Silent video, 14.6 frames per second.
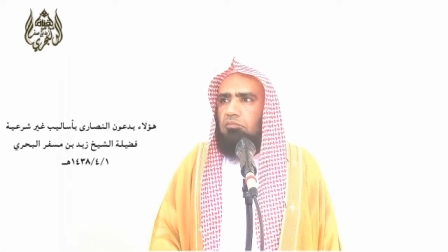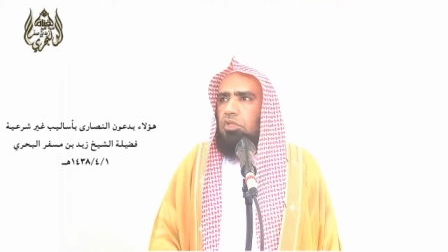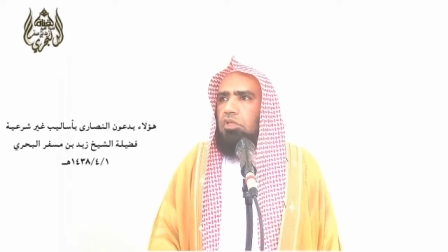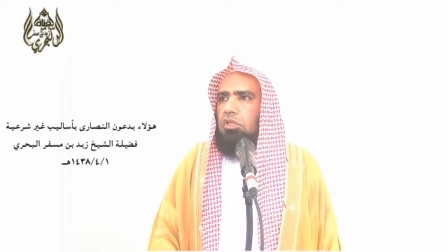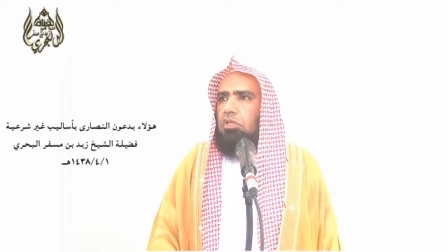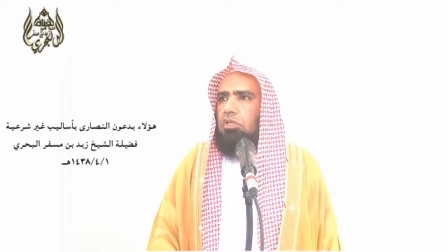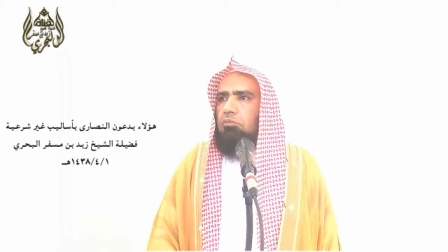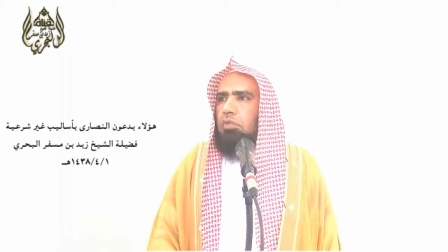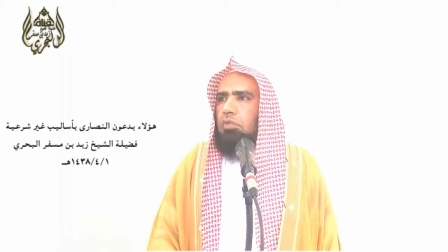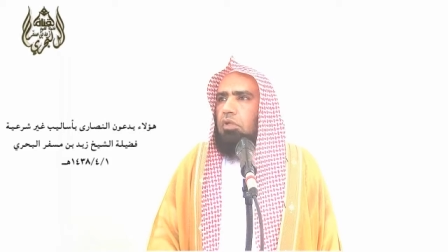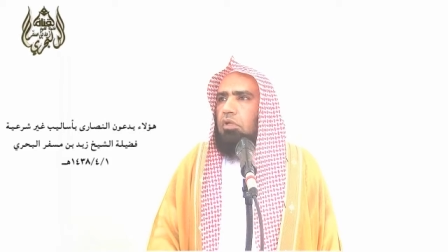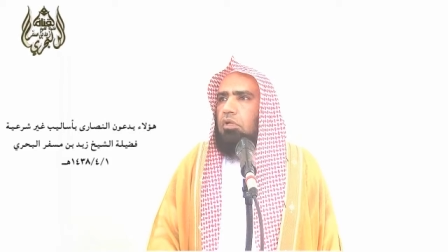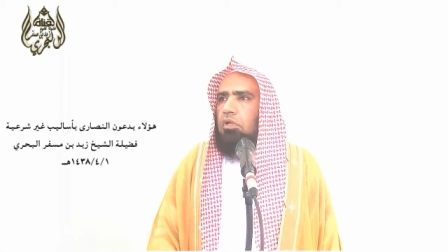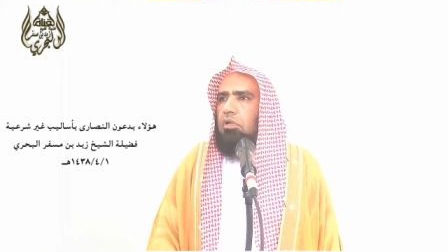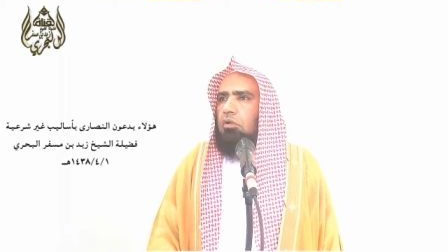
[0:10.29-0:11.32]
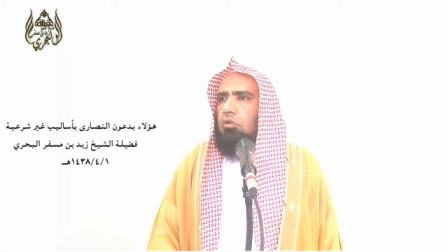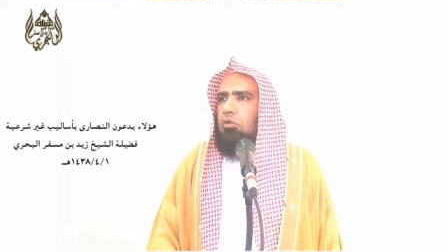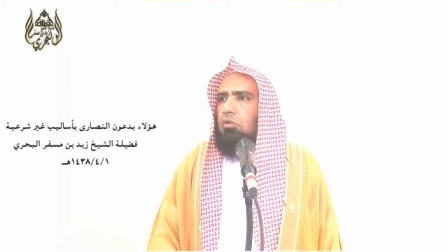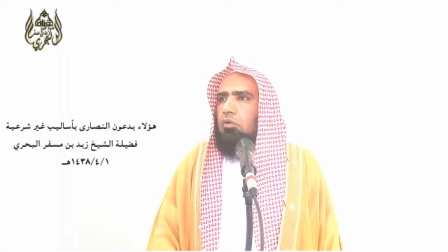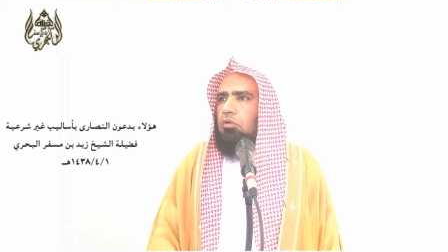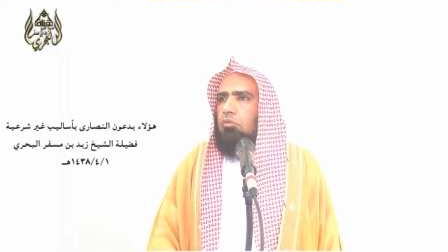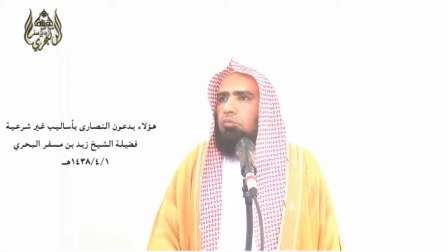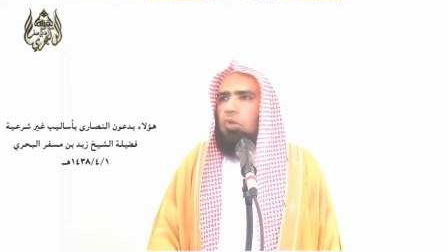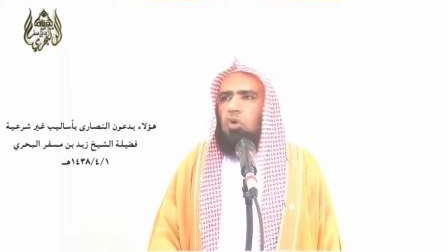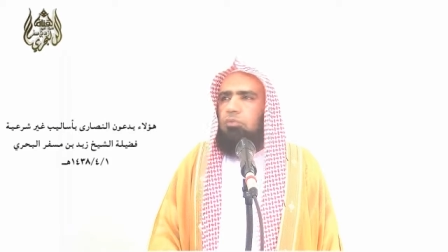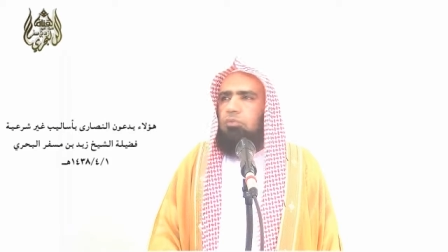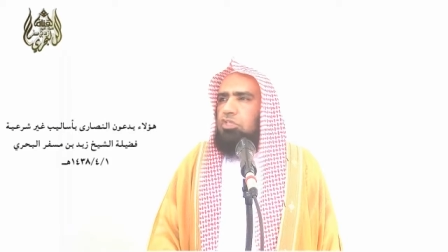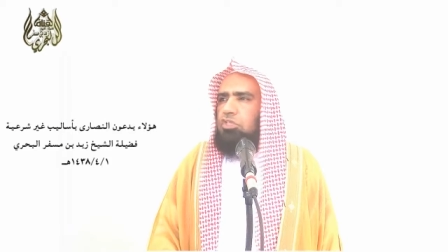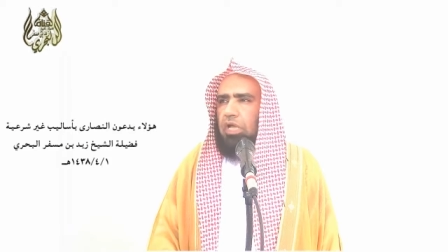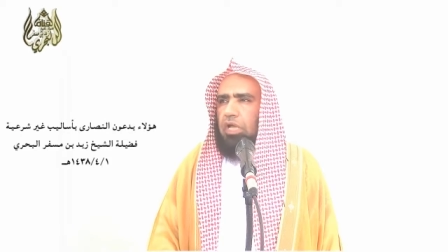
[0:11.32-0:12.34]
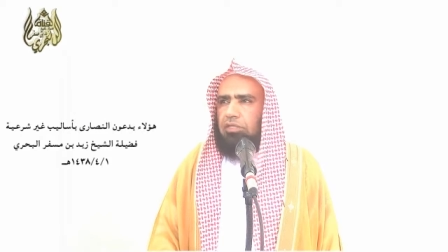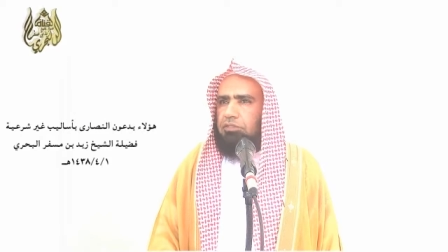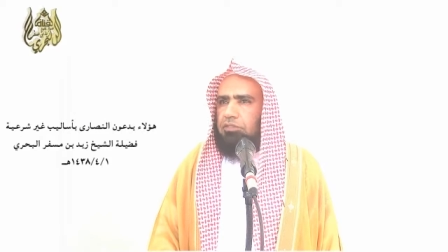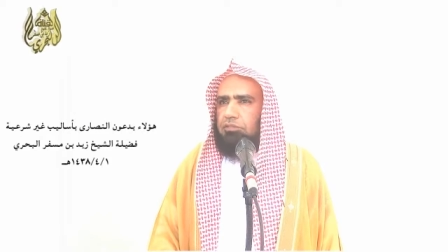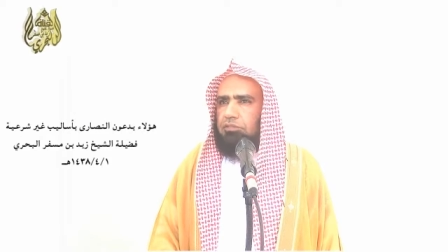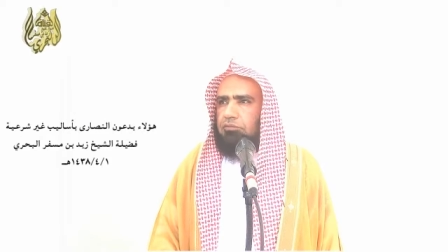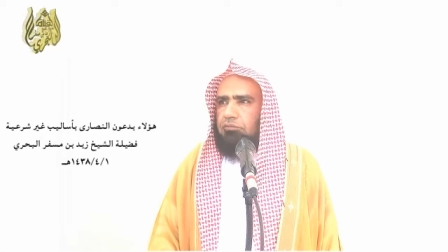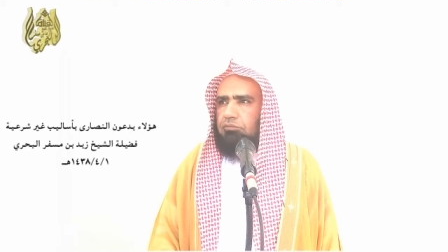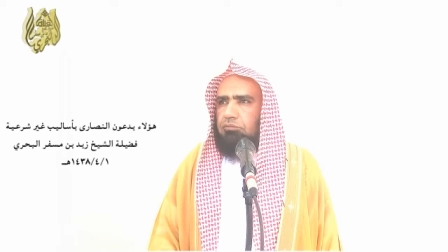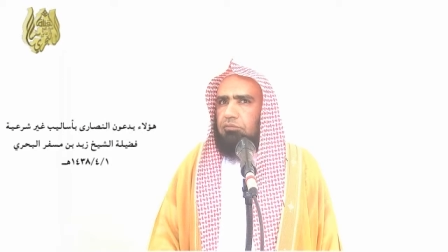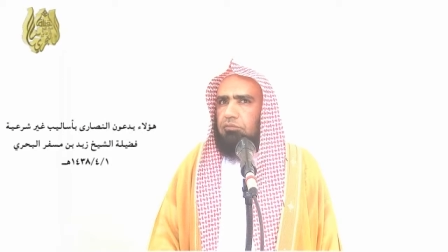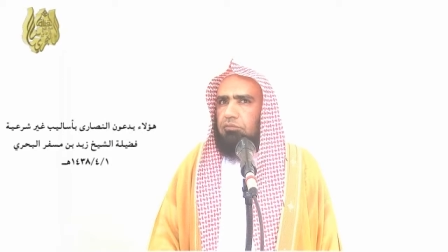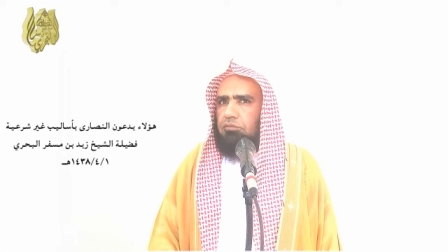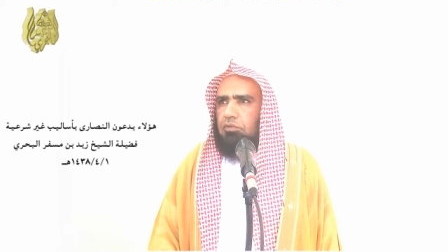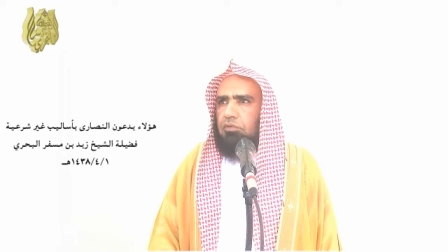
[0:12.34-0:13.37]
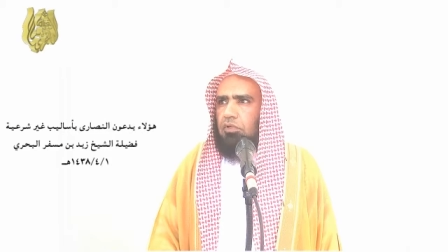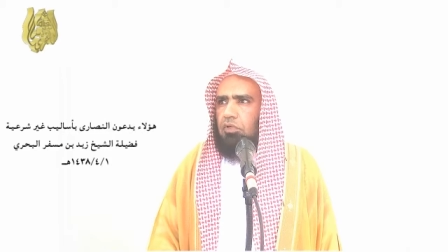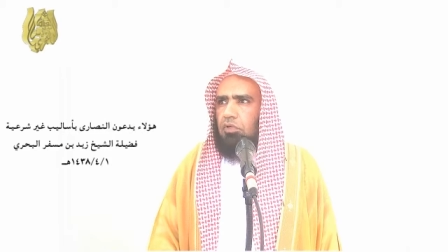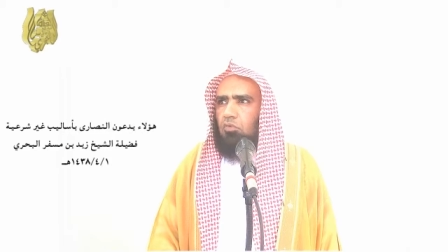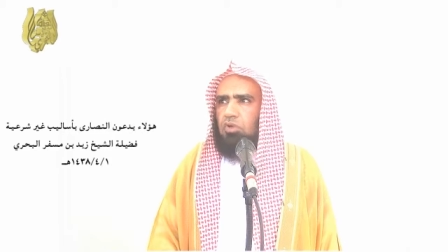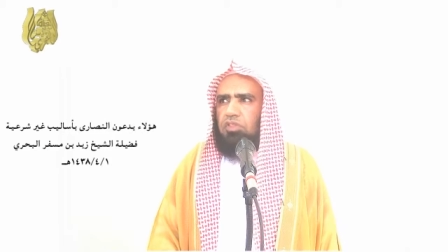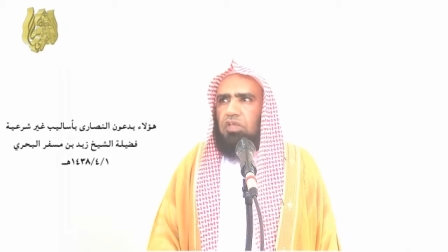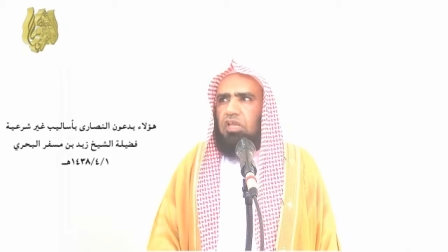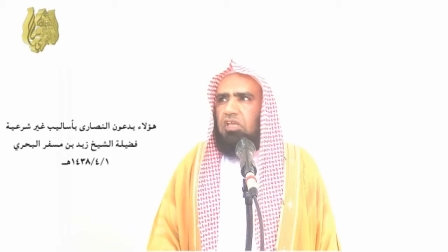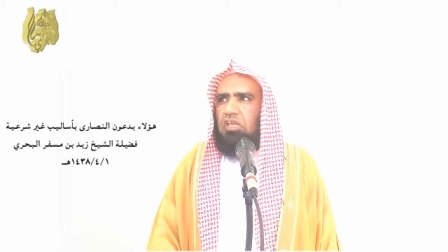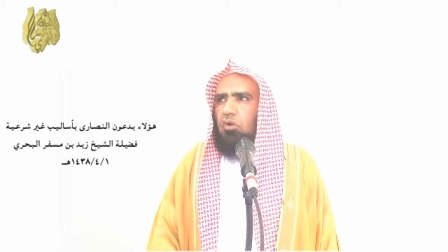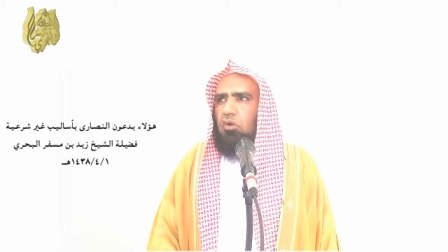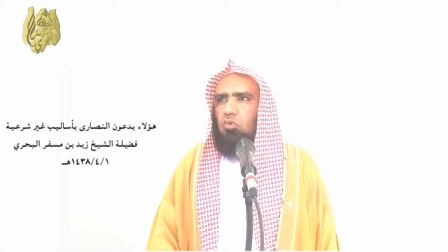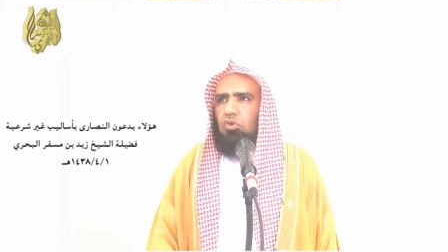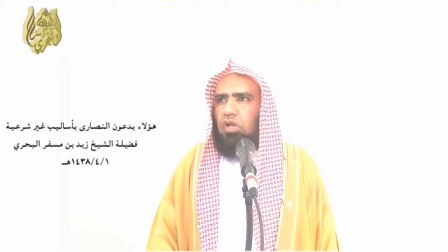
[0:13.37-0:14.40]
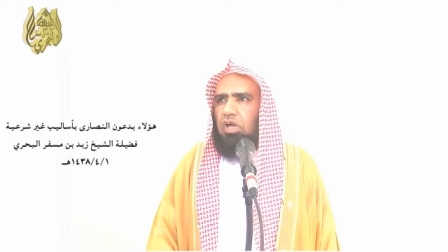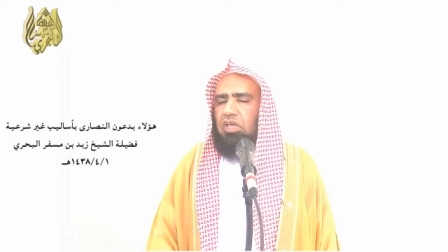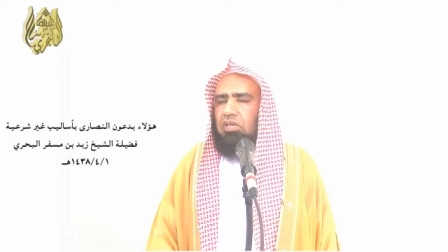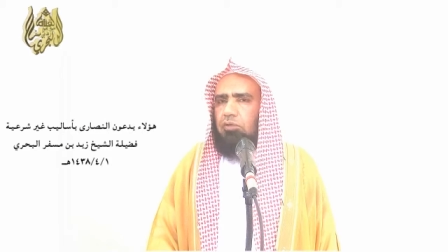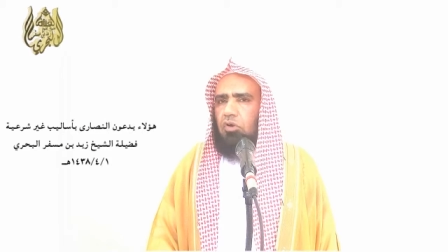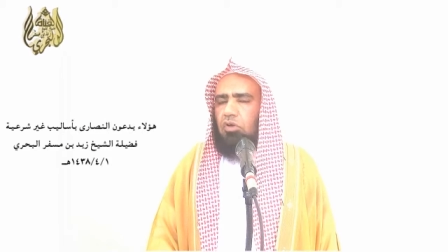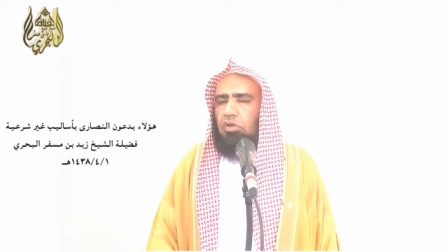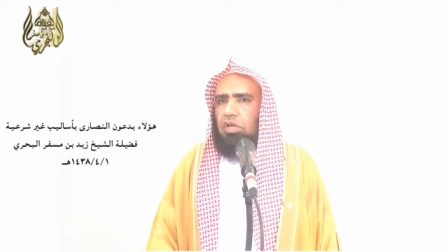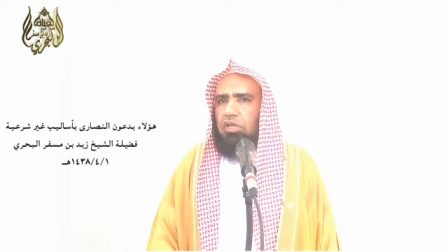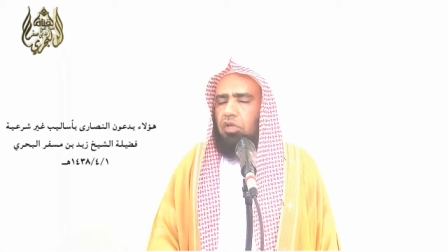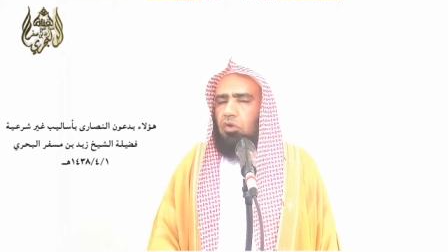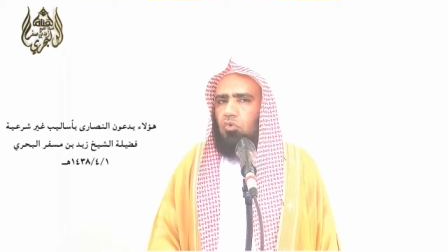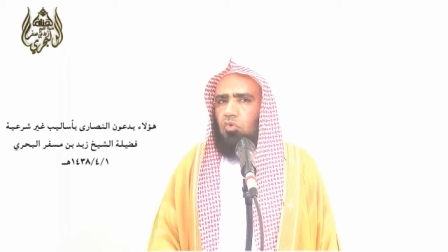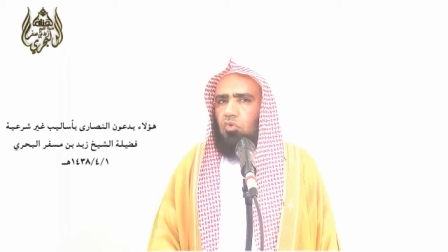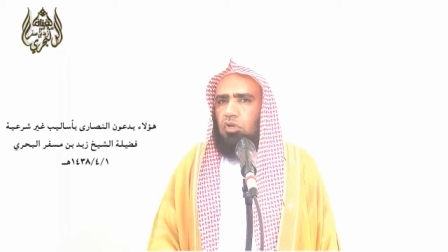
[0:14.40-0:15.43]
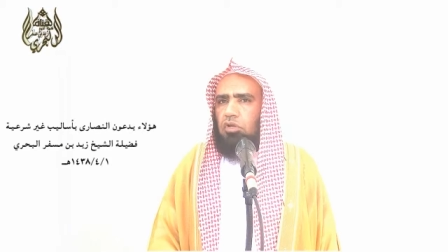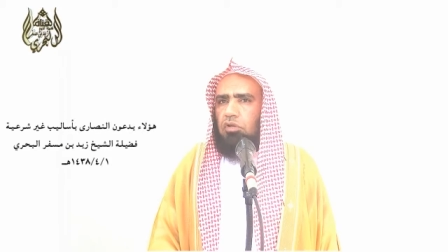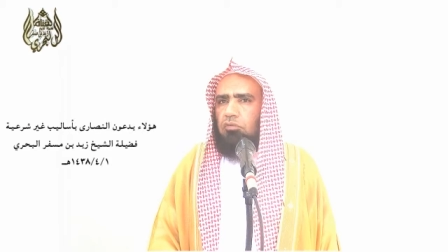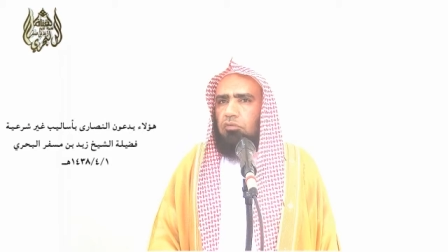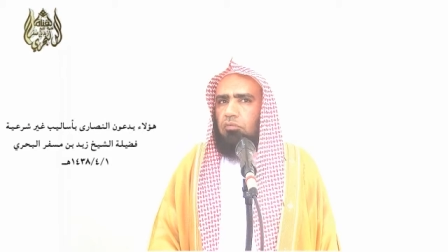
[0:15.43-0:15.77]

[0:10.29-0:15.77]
بالعلم ما هو بالجهاد ولذلك يقول رحمه الله يقول